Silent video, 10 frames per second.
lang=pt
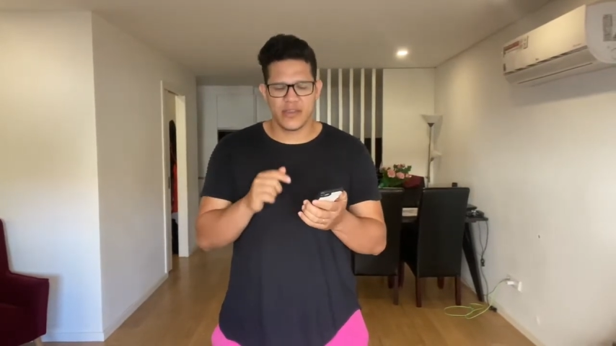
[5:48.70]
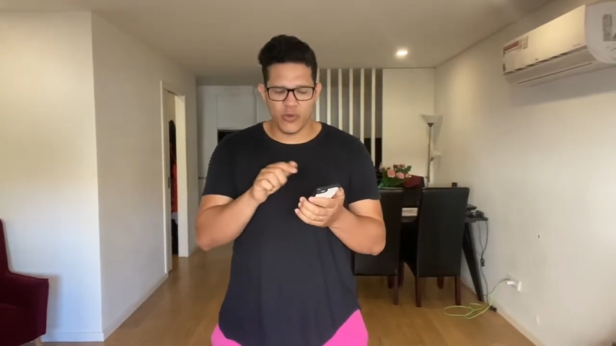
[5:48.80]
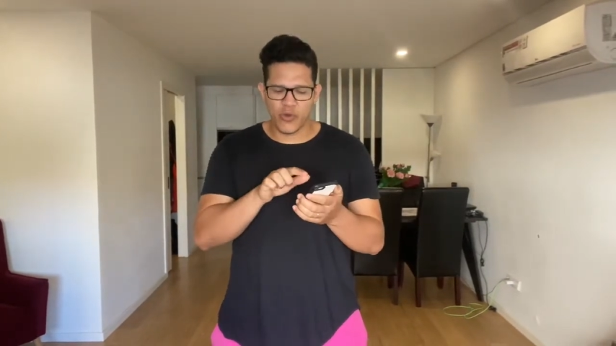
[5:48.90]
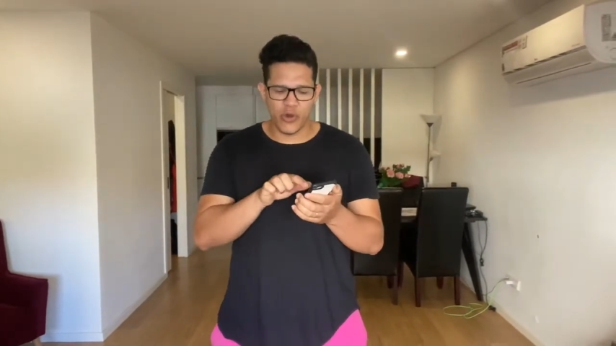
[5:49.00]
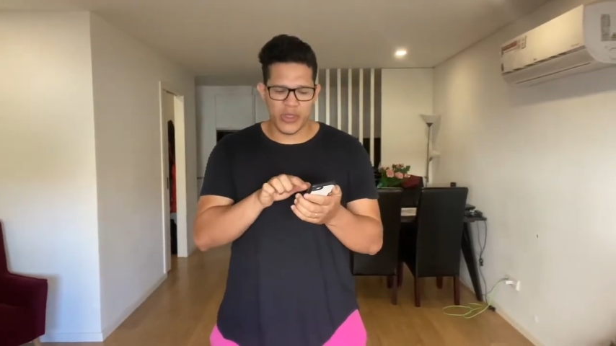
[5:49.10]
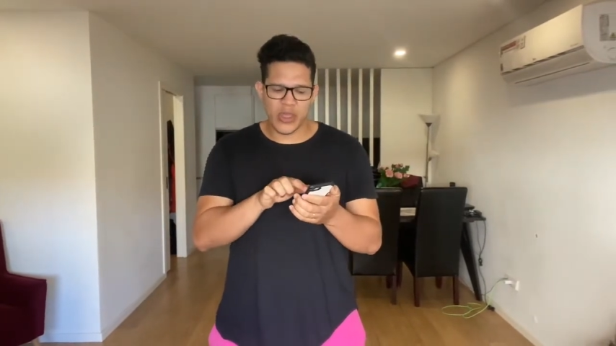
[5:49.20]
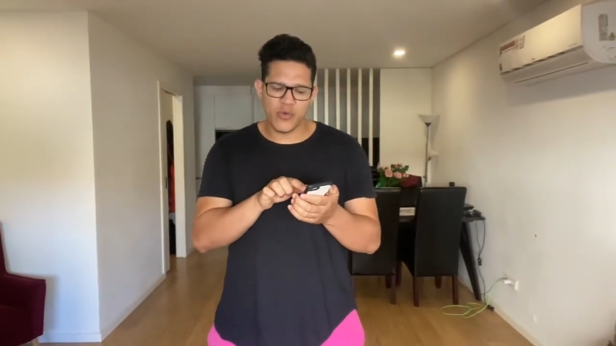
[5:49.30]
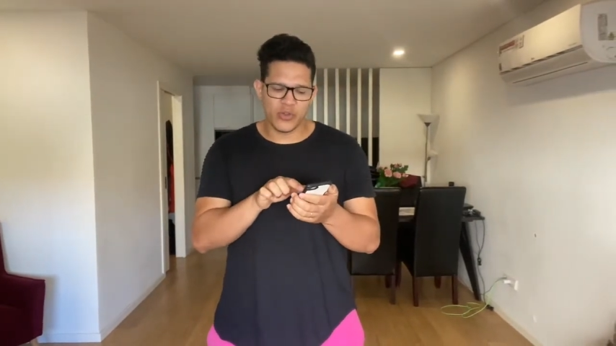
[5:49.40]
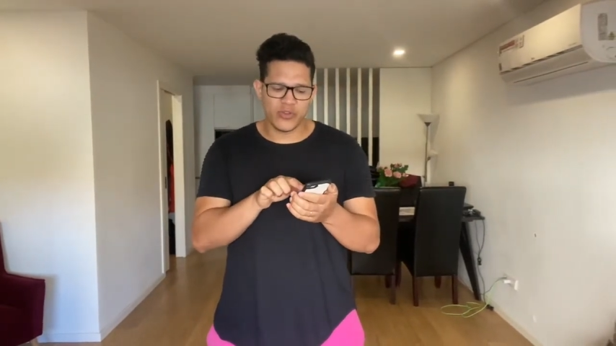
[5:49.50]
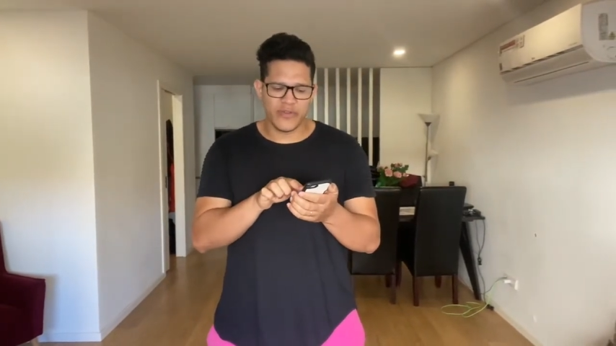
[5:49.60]
eu coloquei
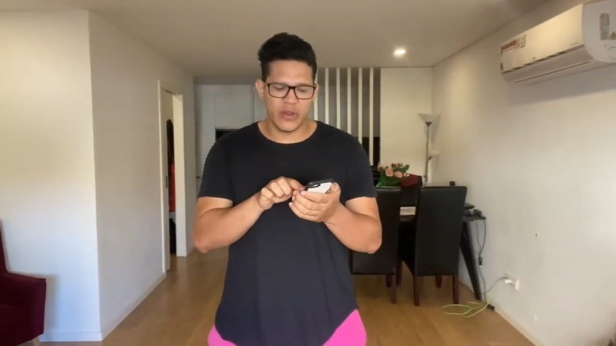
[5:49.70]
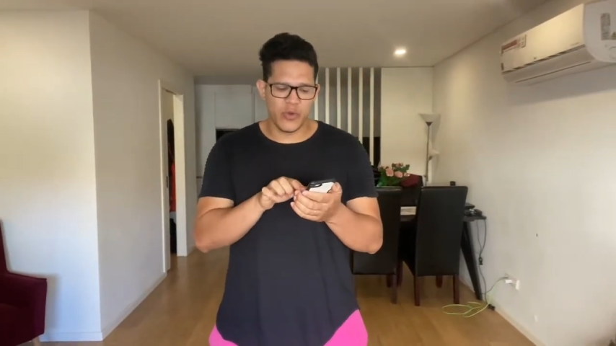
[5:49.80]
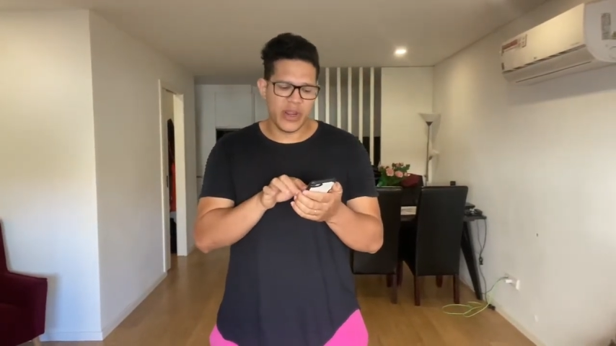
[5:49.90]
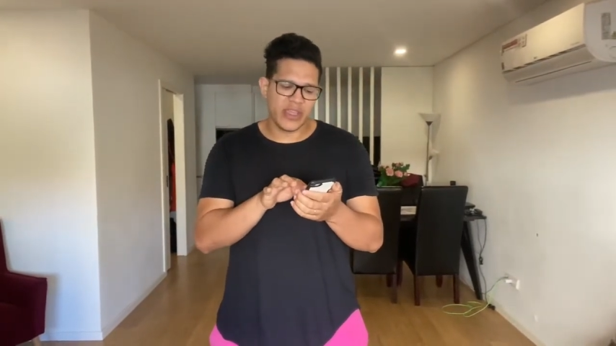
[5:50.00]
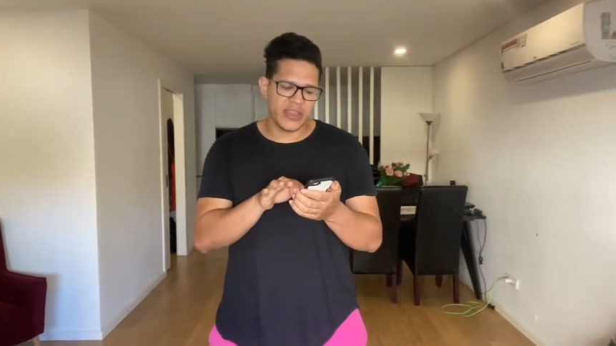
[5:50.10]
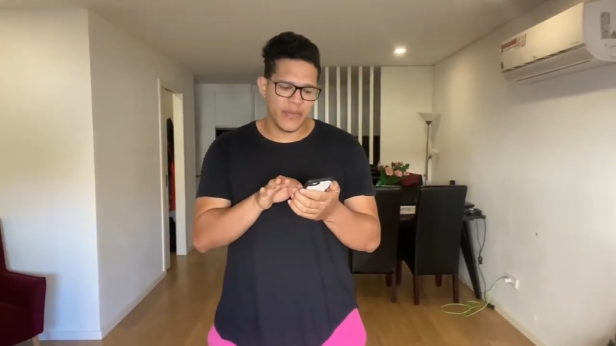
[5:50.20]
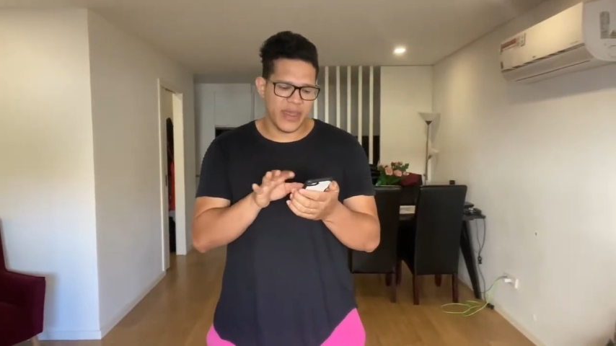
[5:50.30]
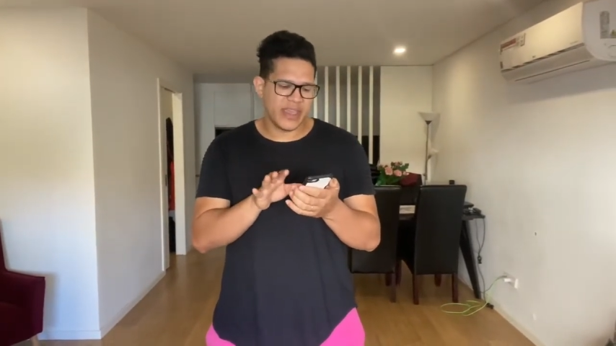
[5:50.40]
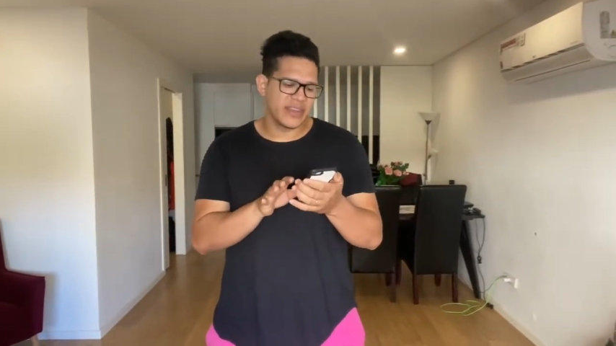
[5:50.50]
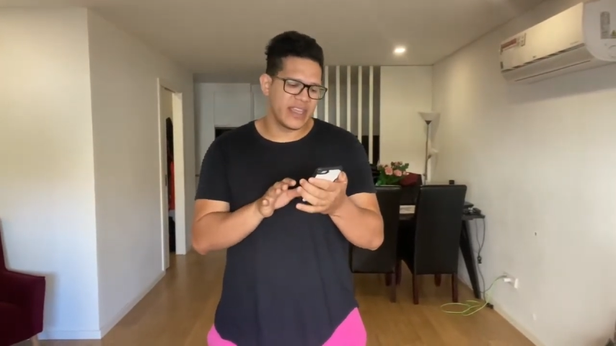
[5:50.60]
um outro valor aqui
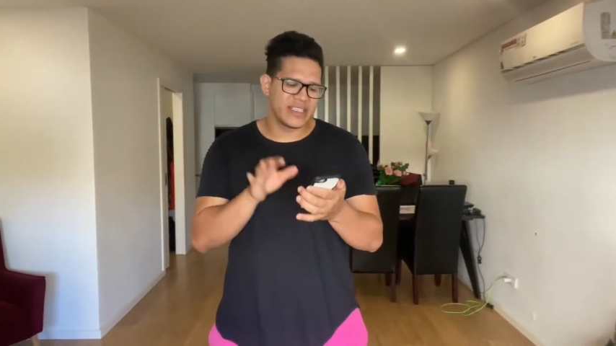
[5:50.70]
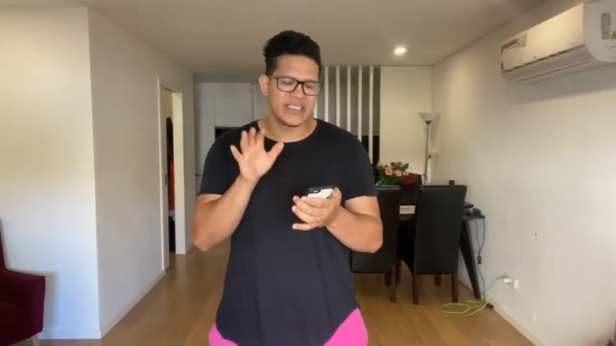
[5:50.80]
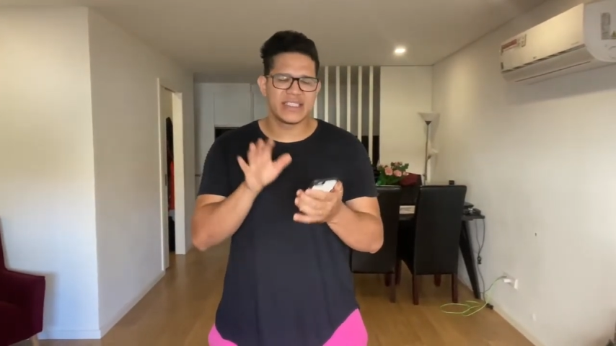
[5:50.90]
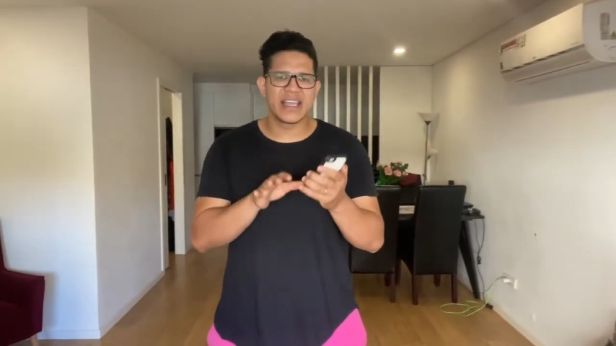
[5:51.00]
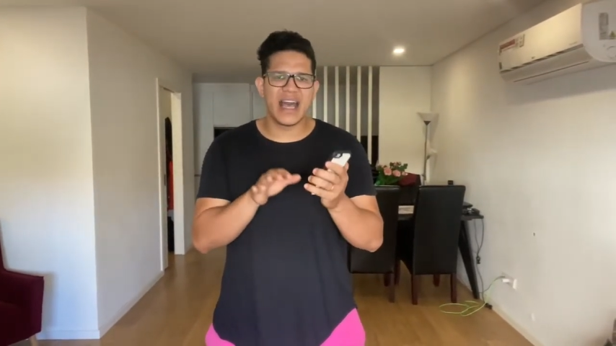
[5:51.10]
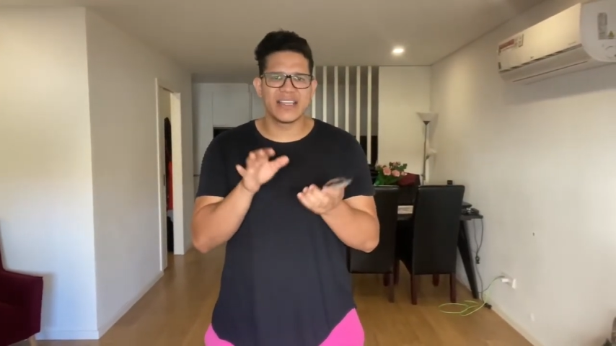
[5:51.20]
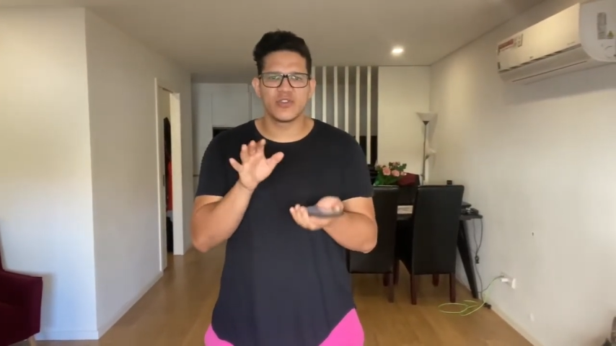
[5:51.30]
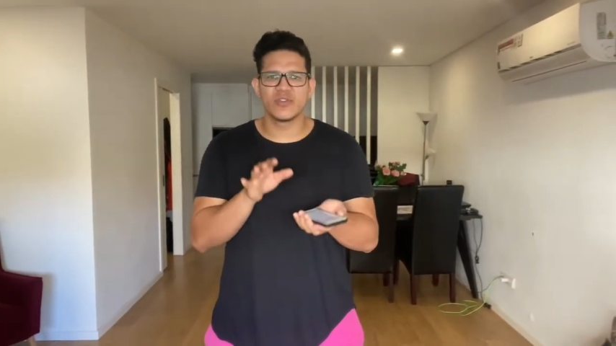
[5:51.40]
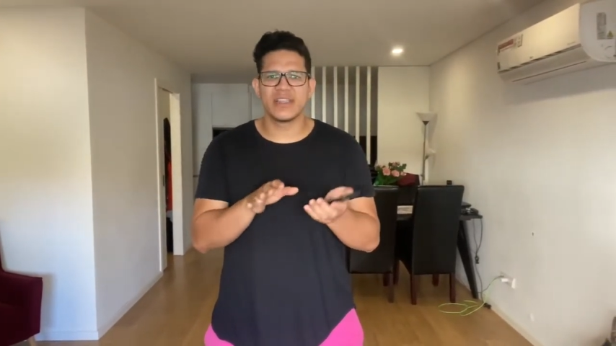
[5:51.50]
também desses gastos,